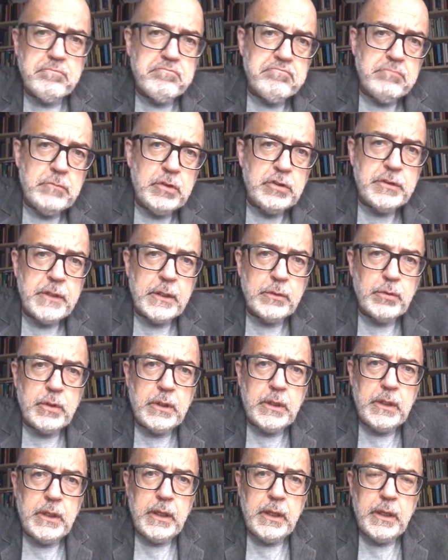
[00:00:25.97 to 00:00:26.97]
dizendo
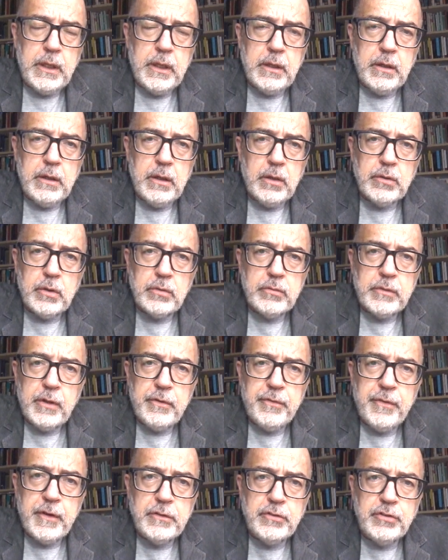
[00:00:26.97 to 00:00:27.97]
que eu não
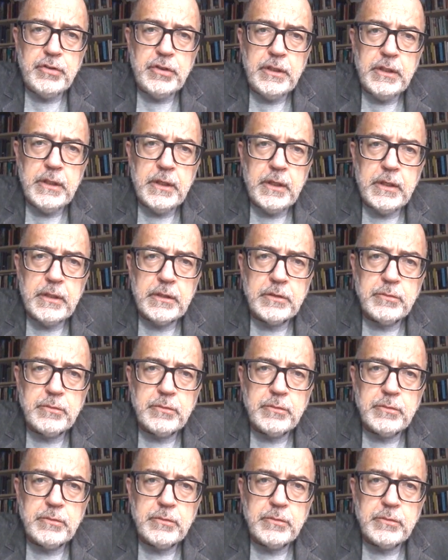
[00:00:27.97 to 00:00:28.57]
defendia